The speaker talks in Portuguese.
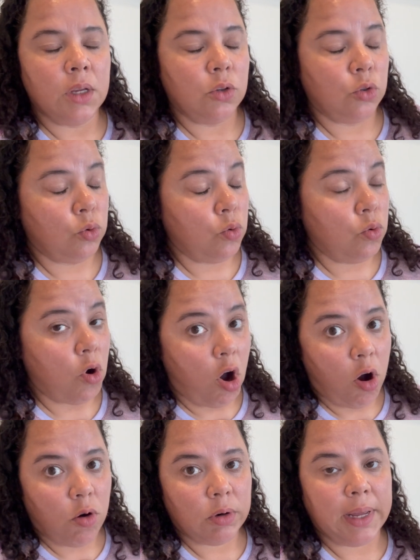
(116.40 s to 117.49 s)
do
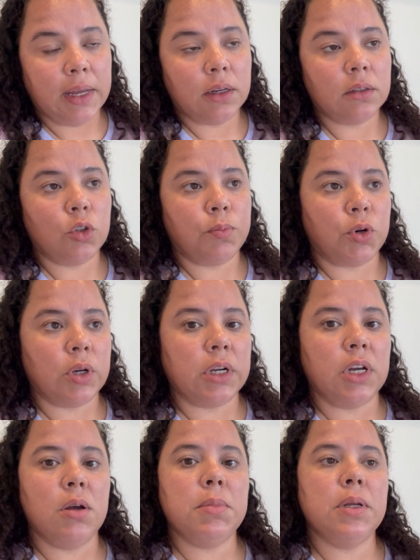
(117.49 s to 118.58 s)
UOL, né, do
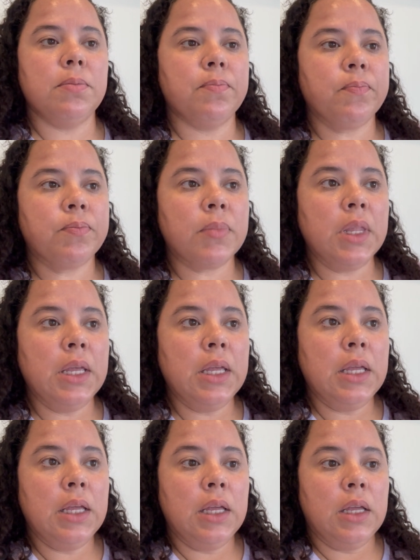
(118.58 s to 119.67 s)
programa.
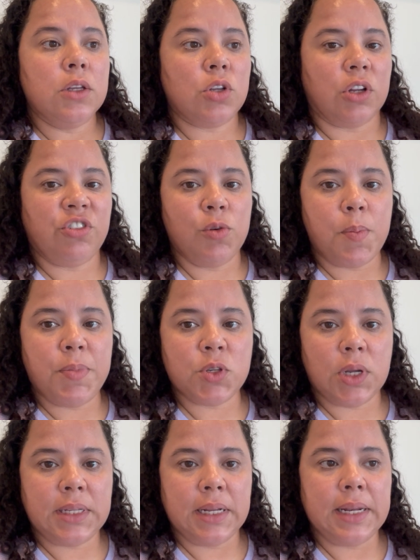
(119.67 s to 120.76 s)
Só tinha uma
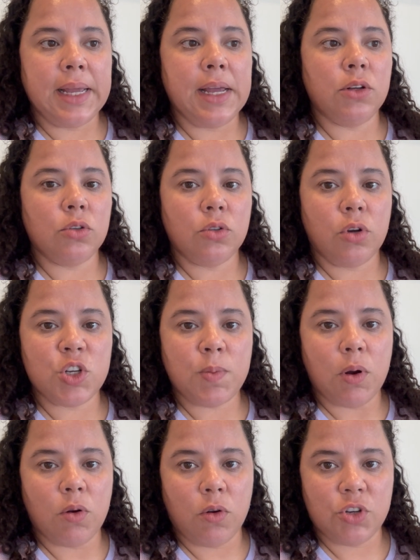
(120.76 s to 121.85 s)
pessoa atendendo, dois
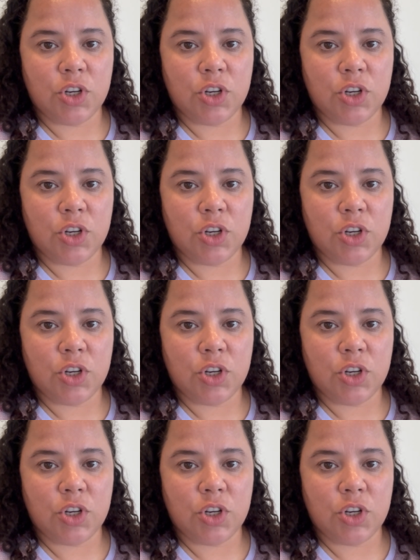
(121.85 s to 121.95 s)
balcões de